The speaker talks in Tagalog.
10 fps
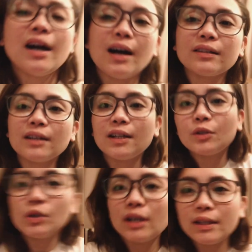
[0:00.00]
Ang tagal
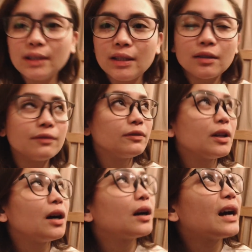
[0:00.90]
ko nang hindi
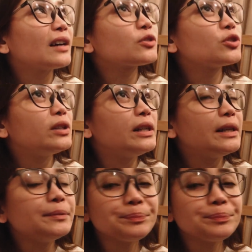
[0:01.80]
nag-vlog actually.